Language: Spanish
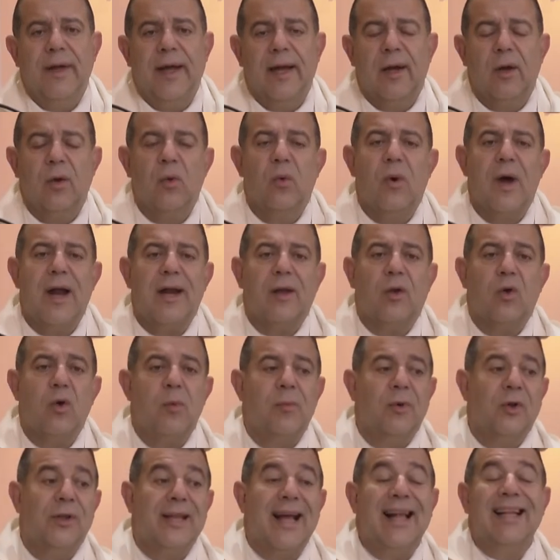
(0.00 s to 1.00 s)
el lugar
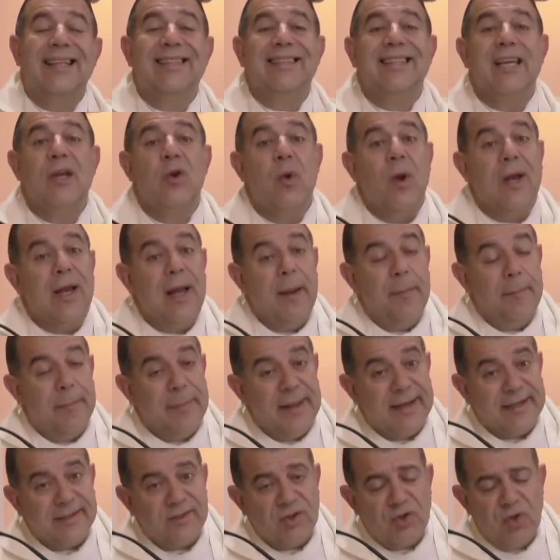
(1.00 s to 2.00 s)
como tal, sino a las
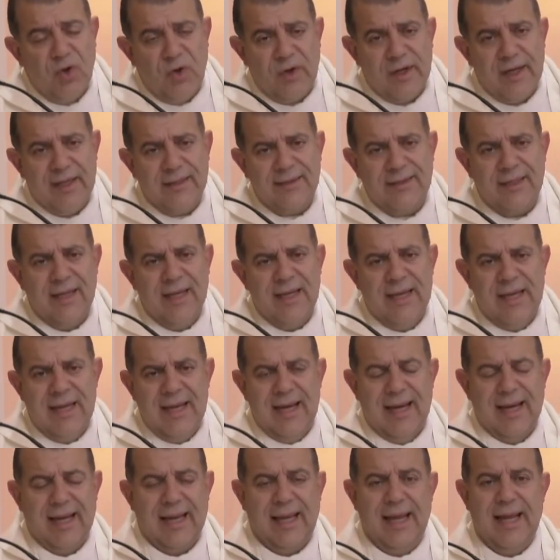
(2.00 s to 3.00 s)
personas
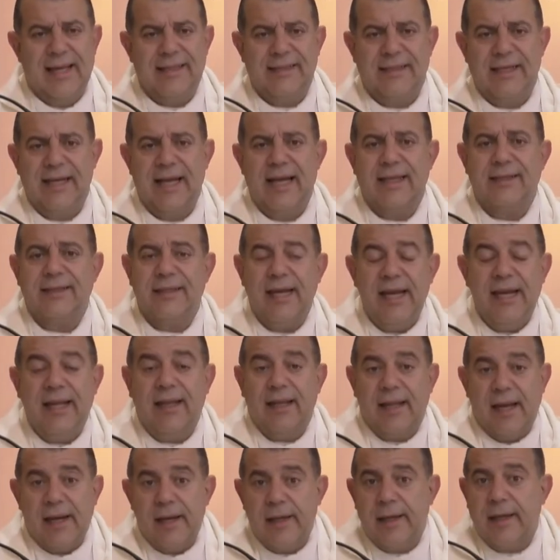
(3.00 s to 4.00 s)
que allí
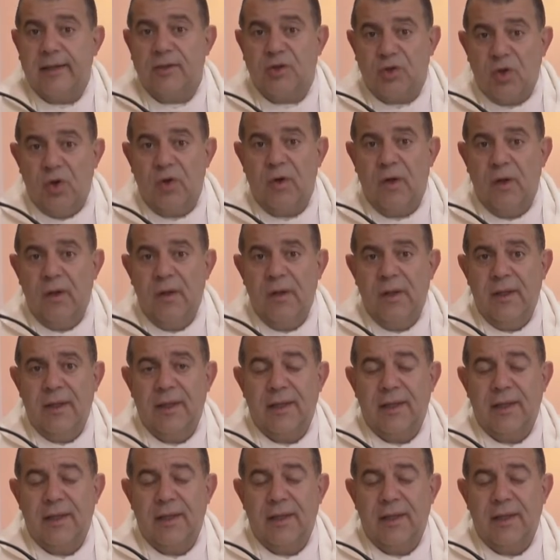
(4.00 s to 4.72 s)
asisten, que son